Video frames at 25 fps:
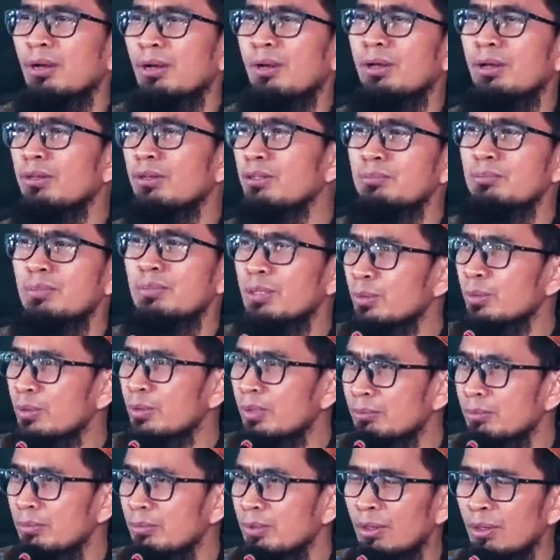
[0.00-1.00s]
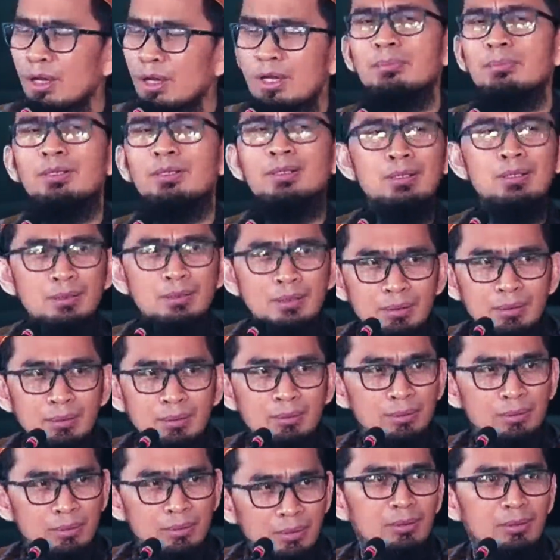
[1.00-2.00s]
Ah kayaknya biru deh mah, ah merah deh
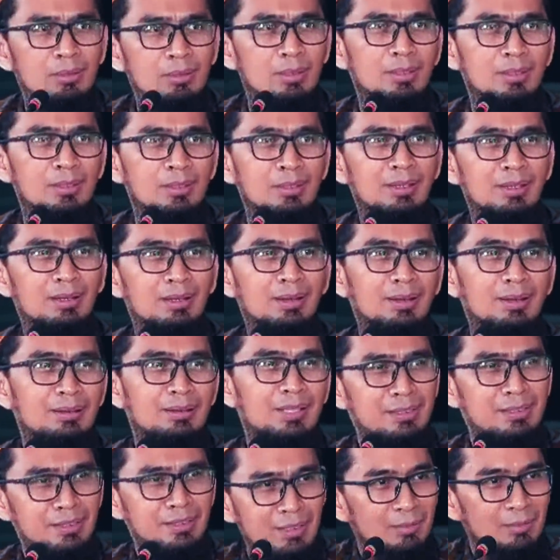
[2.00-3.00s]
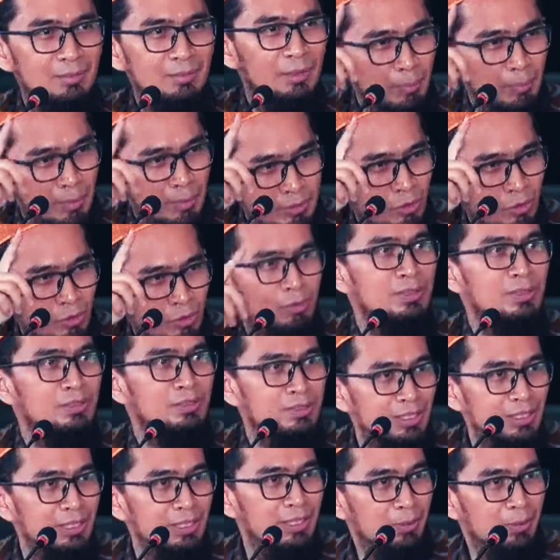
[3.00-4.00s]
katanya. Ya, nanya tapi dapat jawaban
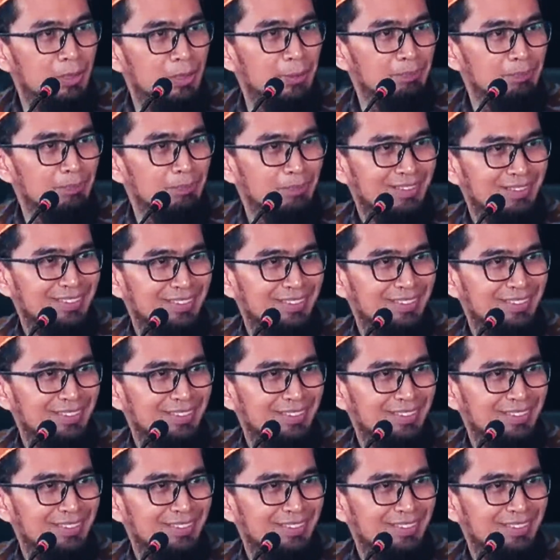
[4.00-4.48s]
sendiri pak.